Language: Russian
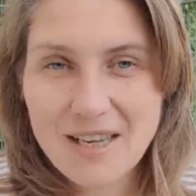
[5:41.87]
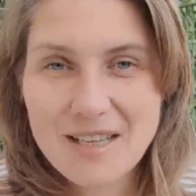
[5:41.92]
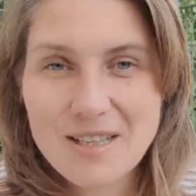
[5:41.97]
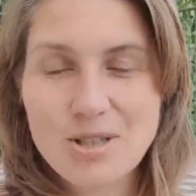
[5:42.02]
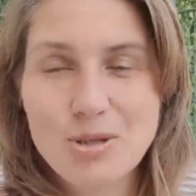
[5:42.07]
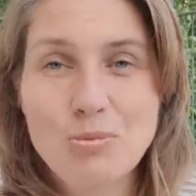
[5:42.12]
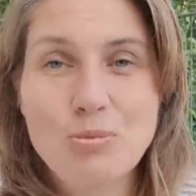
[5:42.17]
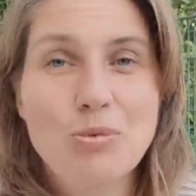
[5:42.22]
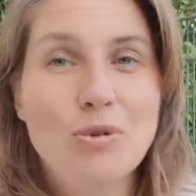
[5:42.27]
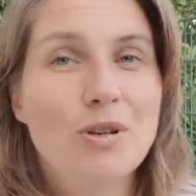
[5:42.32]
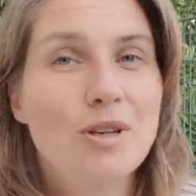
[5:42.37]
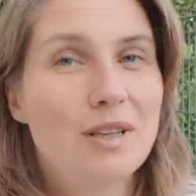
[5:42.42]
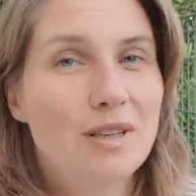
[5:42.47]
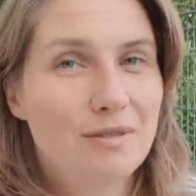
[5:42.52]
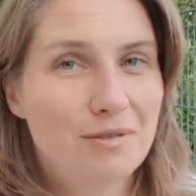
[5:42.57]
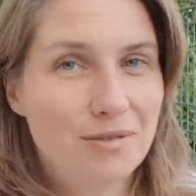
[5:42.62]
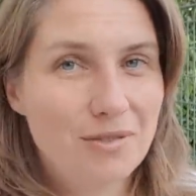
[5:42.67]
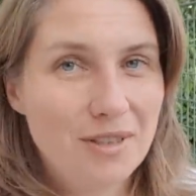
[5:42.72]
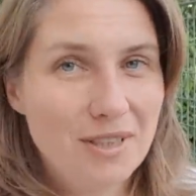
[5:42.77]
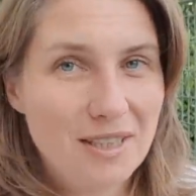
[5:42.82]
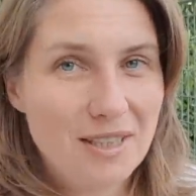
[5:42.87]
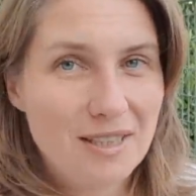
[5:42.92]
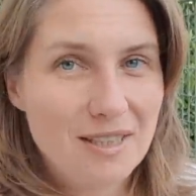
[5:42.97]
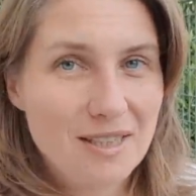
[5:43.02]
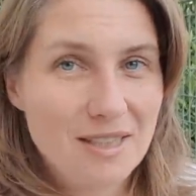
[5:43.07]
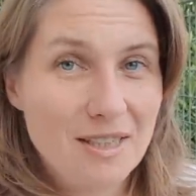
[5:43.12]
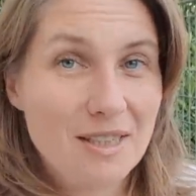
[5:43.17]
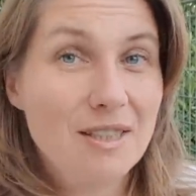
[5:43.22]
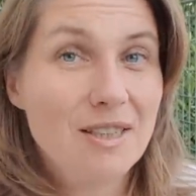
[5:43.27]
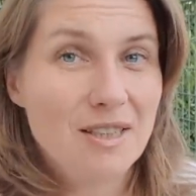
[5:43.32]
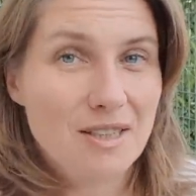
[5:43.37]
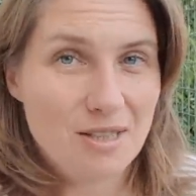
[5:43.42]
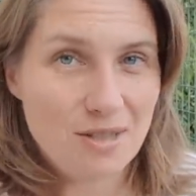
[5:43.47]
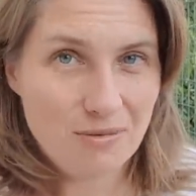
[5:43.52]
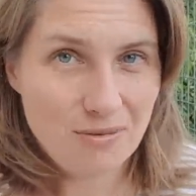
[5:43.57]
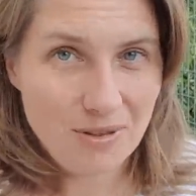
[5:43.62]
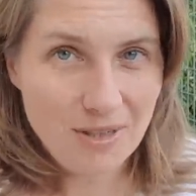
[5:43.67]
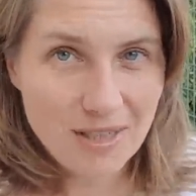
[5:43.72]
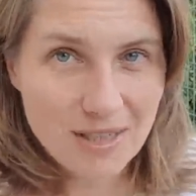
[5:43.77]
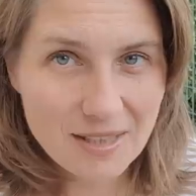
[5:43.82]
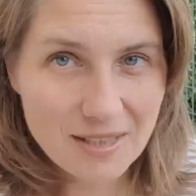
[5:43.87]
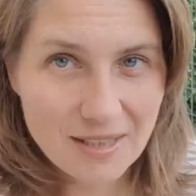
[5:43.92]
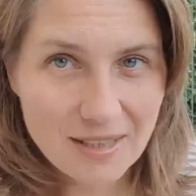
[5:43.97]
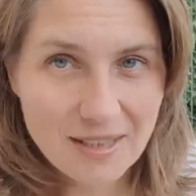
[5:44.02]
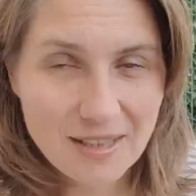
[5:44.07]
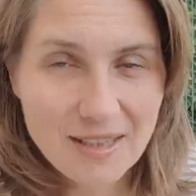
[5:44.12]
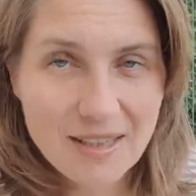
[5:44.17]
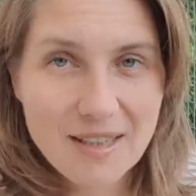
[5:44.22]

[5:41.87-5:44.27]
Тем более вы, сыны света,